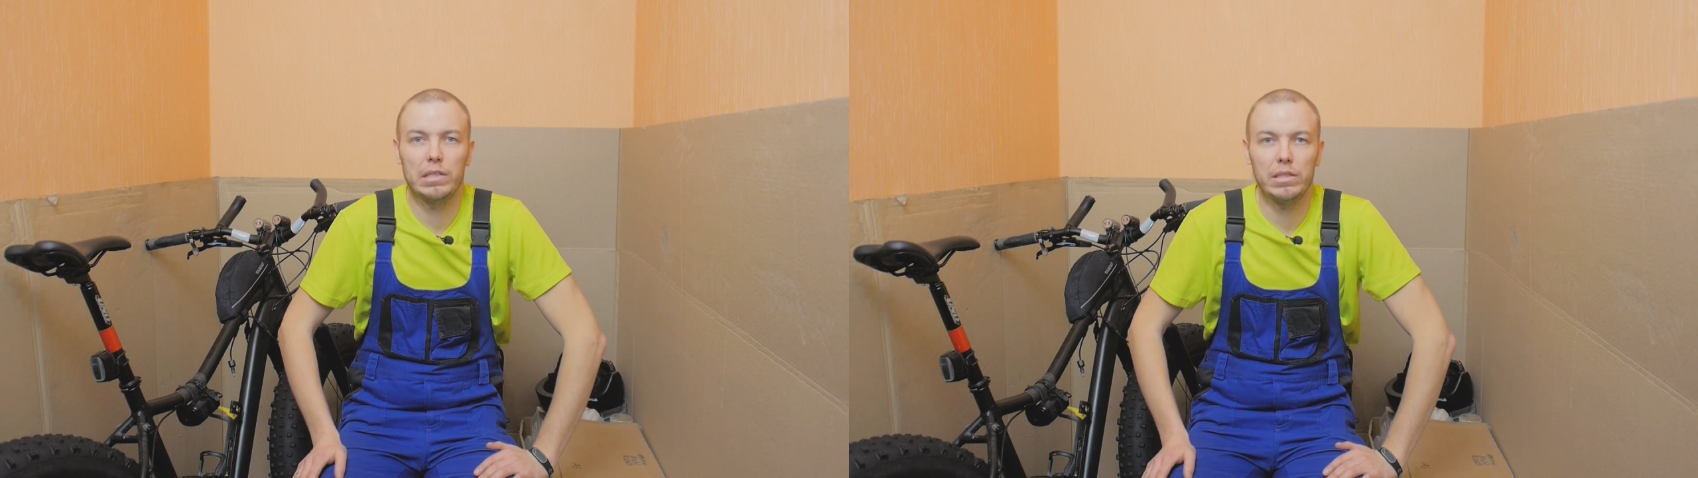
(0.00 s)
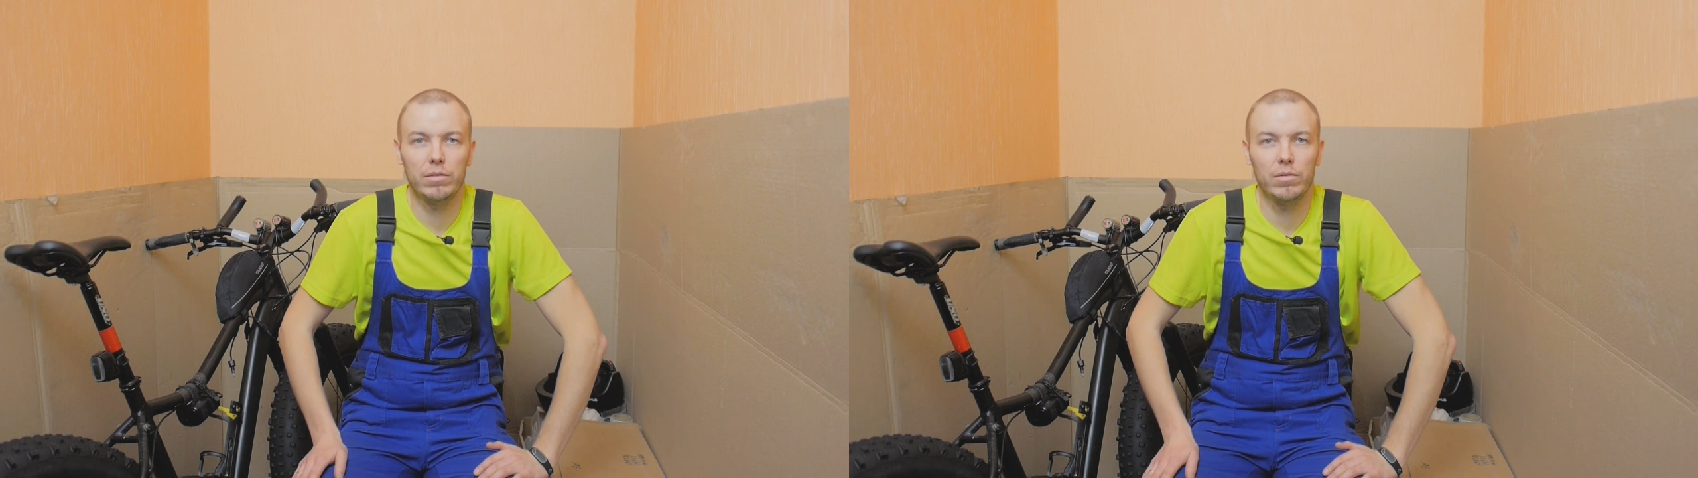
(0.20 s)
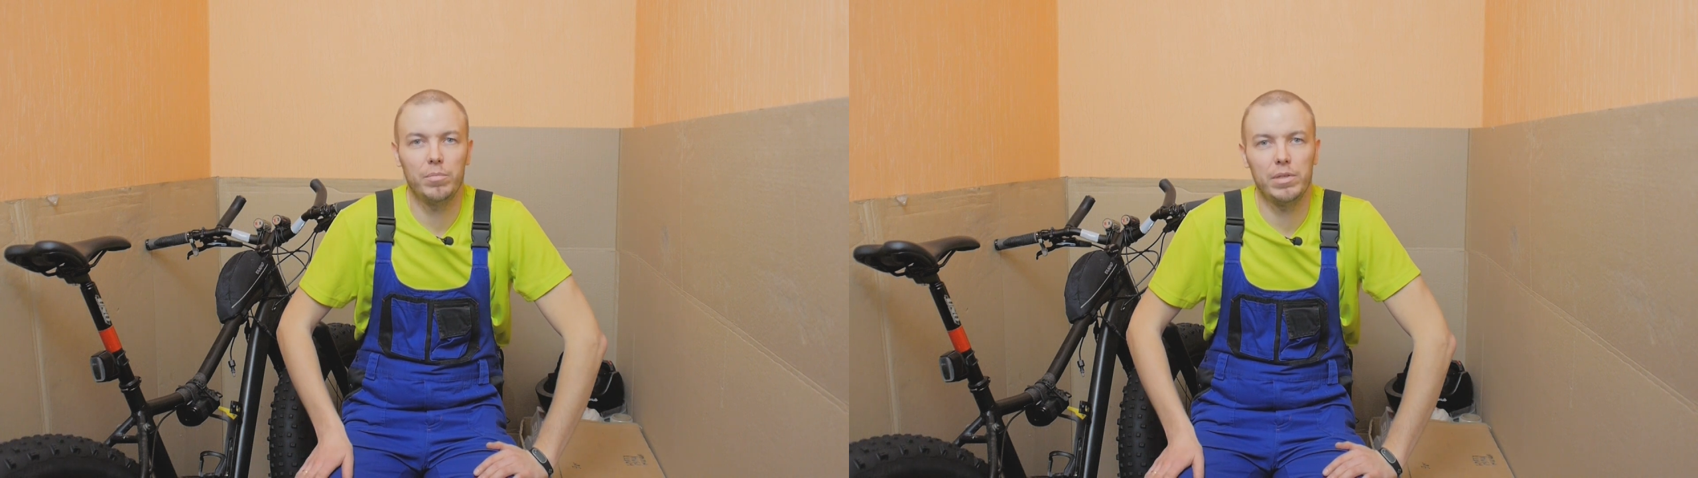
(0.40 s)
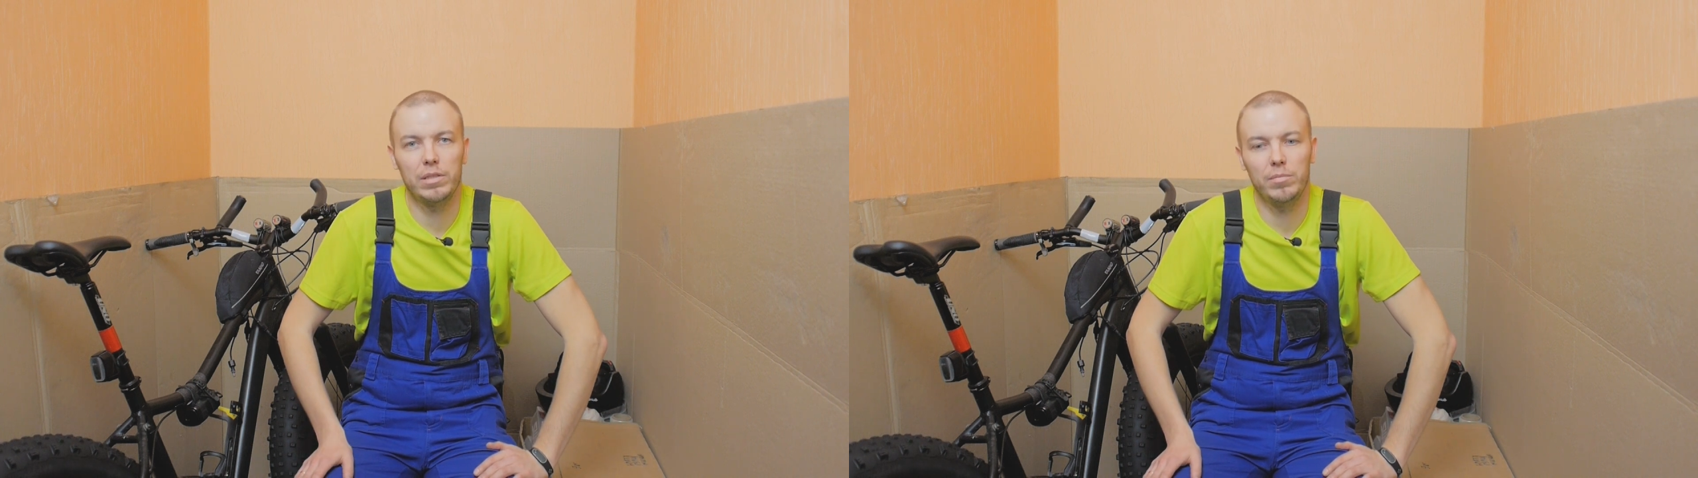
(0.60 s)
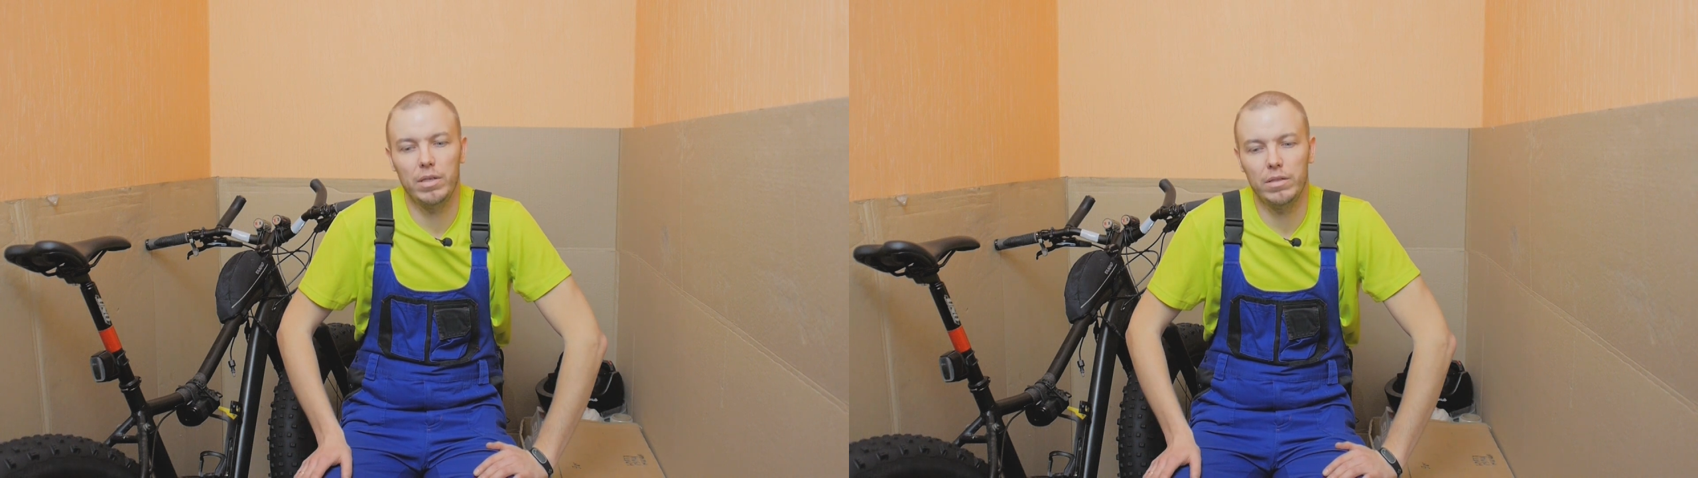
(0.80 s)
на седло
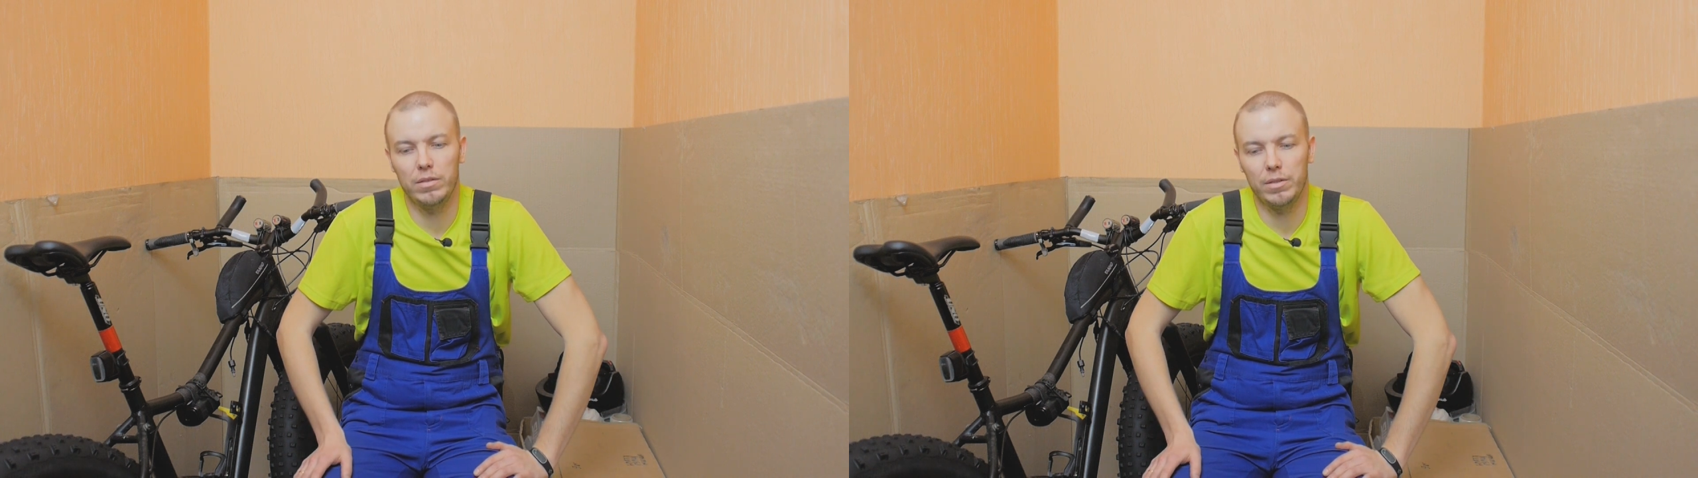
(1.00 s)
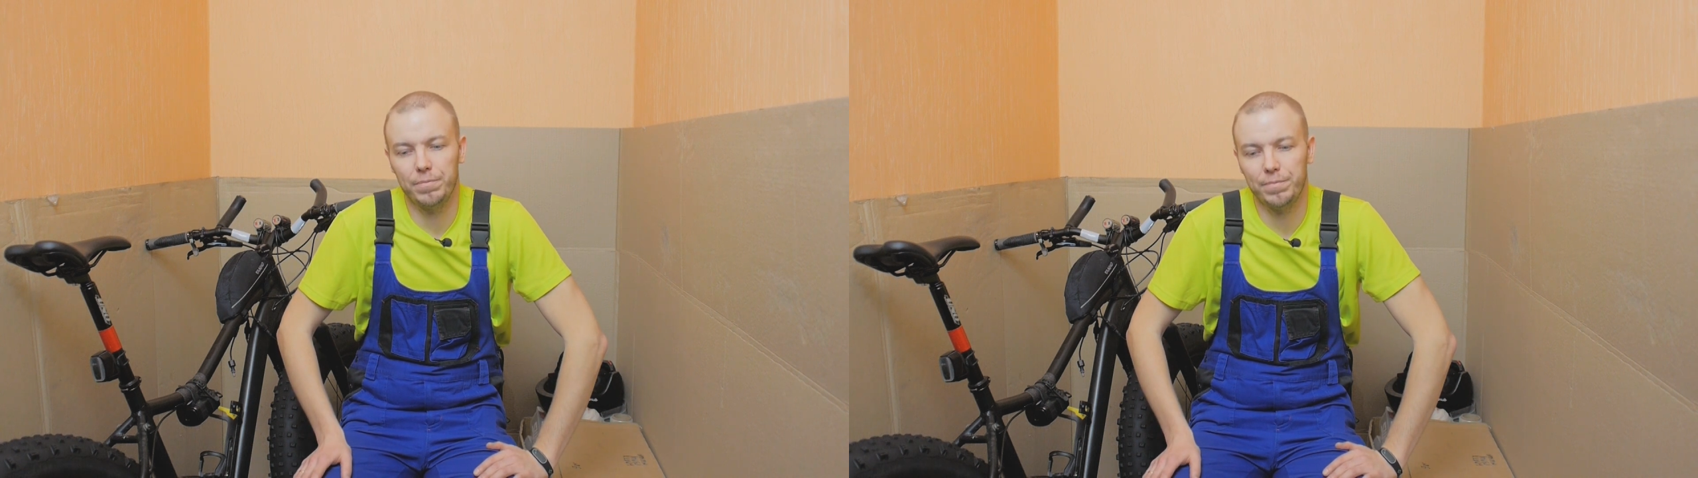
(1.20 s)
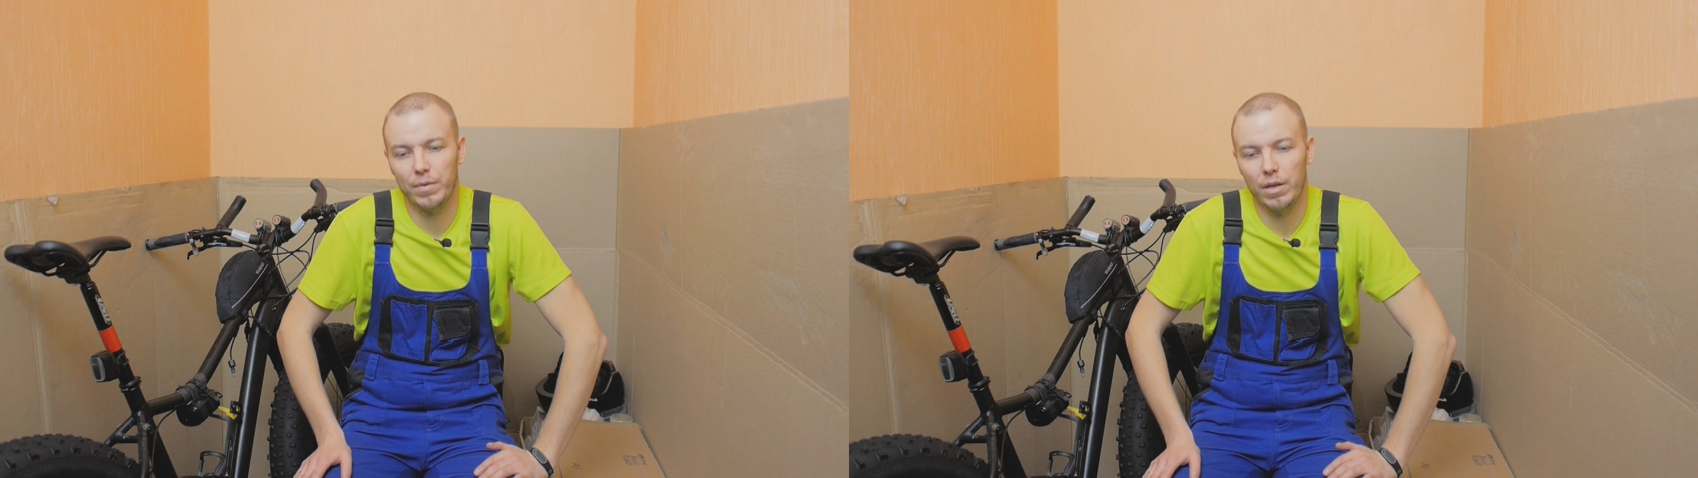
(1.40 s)
приземлился.